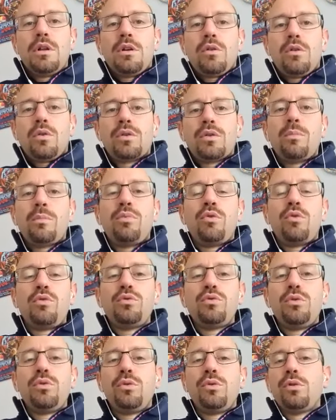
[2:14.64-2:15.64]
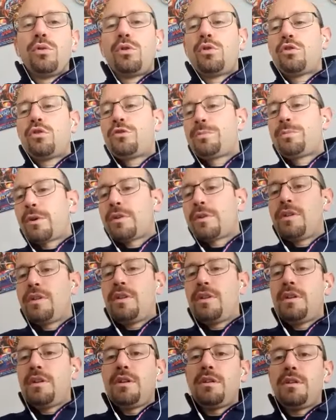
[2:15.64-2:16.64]
on a beaucoup de coachs
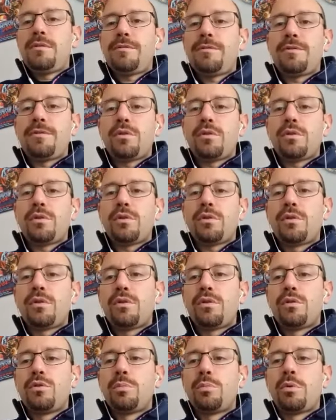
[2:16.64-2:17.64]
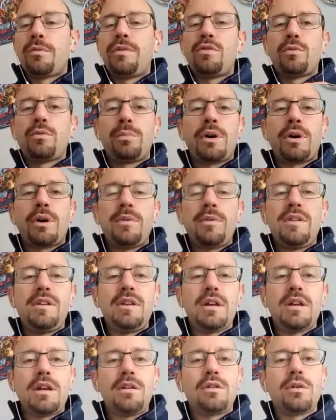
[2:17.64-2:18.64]
sportifs, de professions
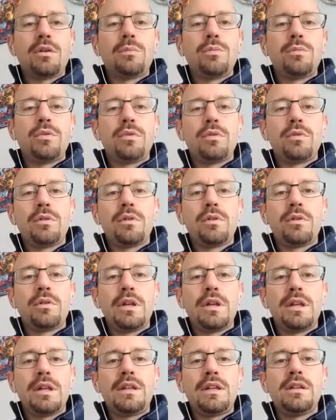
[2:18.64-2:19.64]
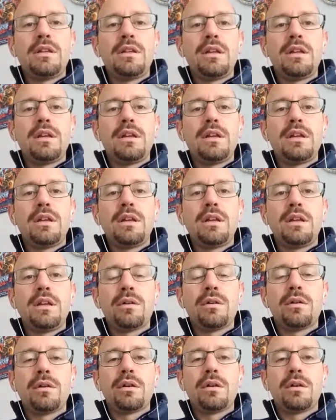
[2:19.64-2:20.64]
paramédicales comme les kinés, les...
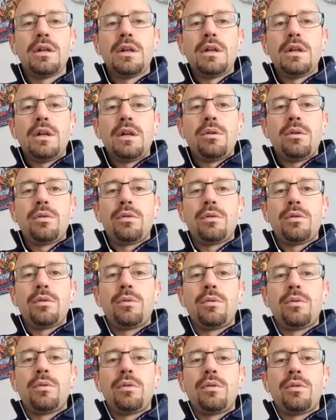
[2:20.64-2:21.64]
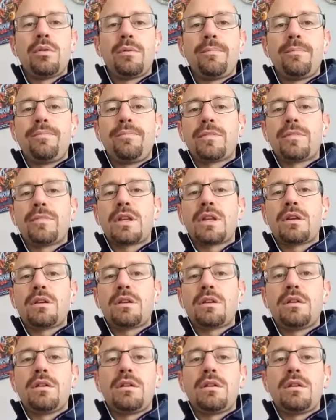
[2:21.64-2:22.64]

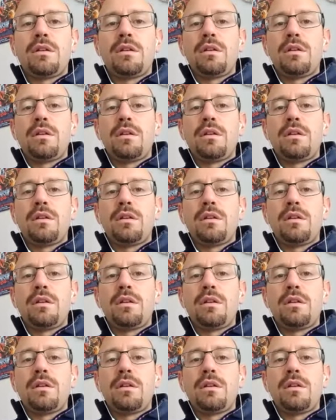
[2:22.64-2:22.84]
je crois qu'il y a des